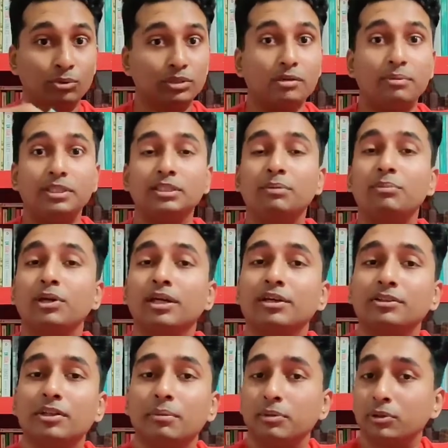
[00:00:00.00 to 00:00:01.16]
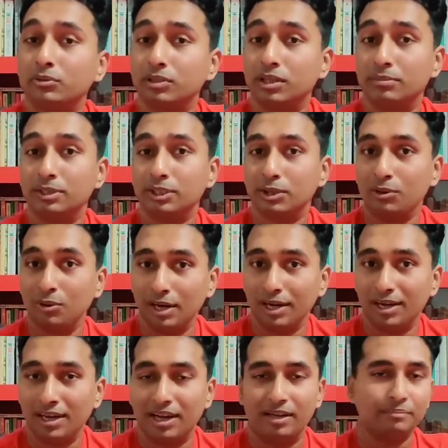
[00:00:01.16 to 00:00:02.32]
কুত্তার বাচ্চা বললে কিন্তু আপনি কুত্তার বাচ্চা
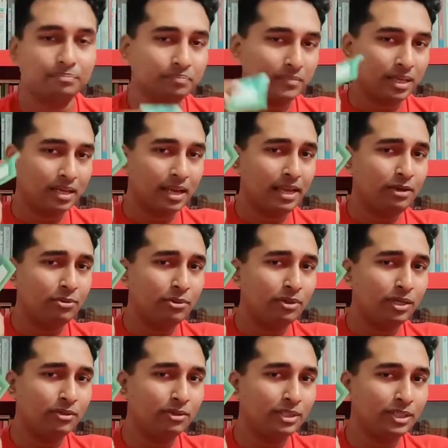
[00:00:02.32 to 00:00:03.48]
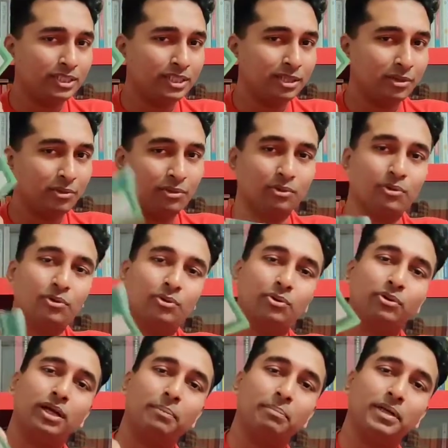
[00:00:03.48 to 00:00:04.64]
হলেন না এই নোটটার কথা চিন্তা করুন
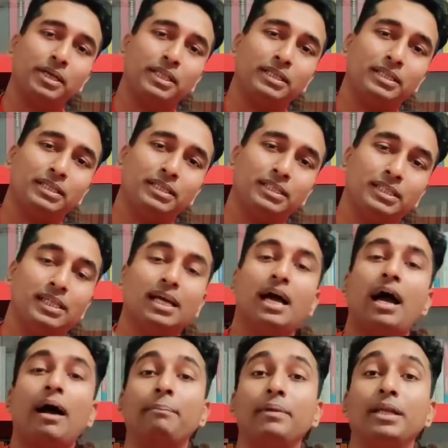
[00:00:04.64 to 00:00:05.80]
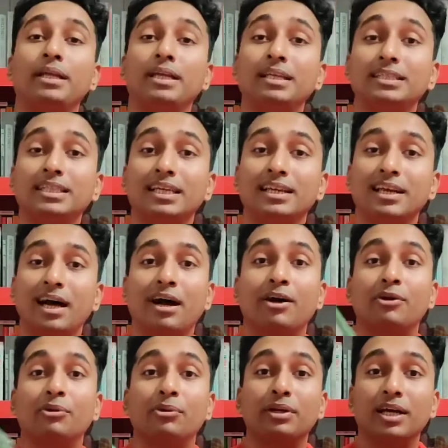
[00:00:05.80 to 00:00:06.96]
নোটটা আপনাকে দিচ্ছি আপনি নিচ্ছেন না
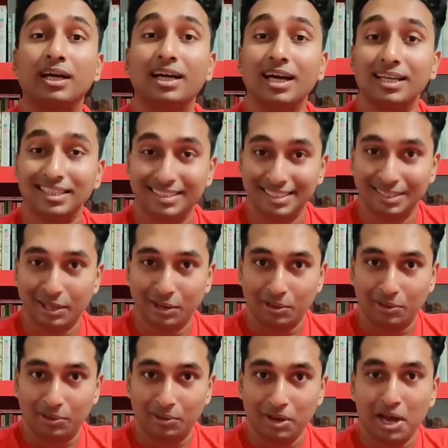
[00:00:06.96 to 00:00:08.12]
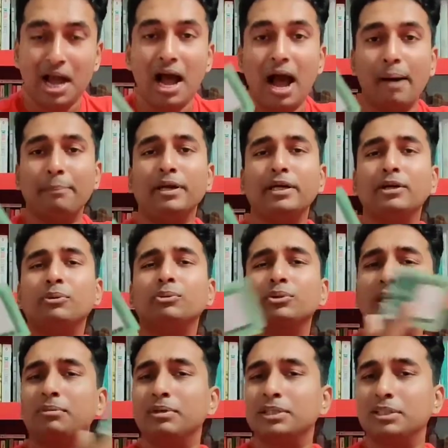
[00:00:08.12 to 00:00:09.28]
নোটটা কার কাছে থাকলো আপনাকে
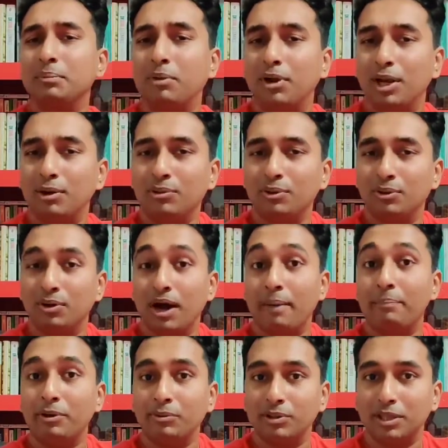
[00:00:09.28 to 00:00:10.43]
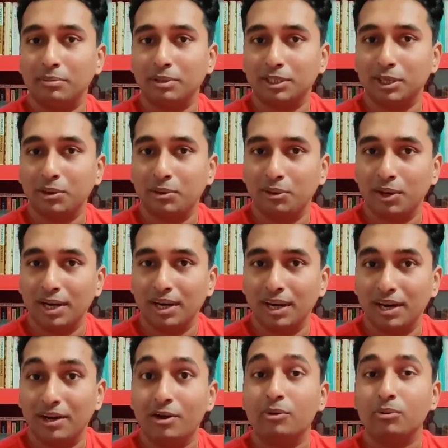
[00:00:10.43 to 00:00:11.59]
কুত্তার বাচ্চা বলা হলো আপনি কুত্তার বাচ্চা হলেন
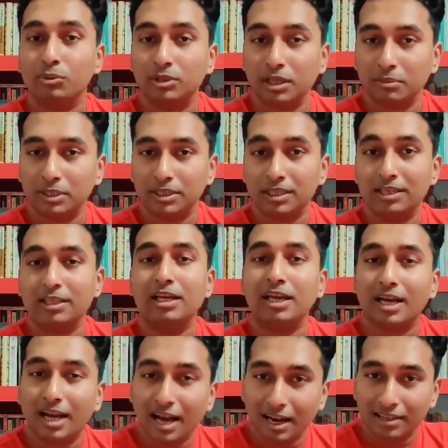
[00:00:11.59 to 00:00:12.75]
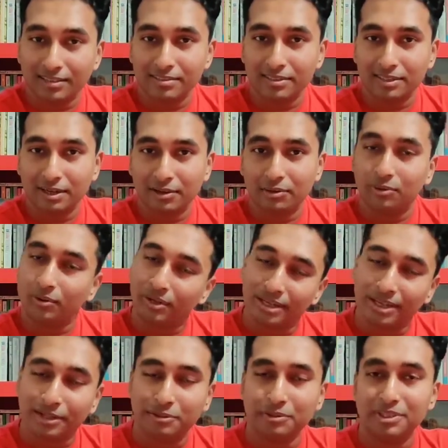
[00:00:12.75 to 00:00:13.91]
না কুত্তার বাচ্চাটা তাহলে কার কাছে থাকলো
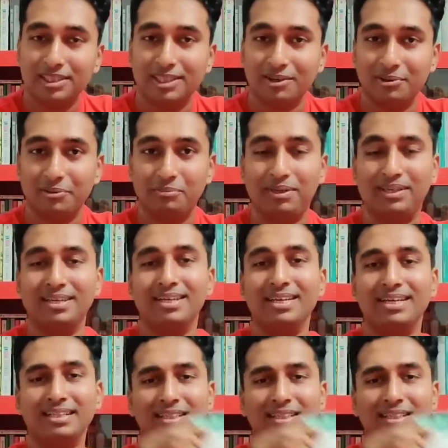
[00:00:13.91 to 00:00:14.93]
একটু চিন্তা করবেন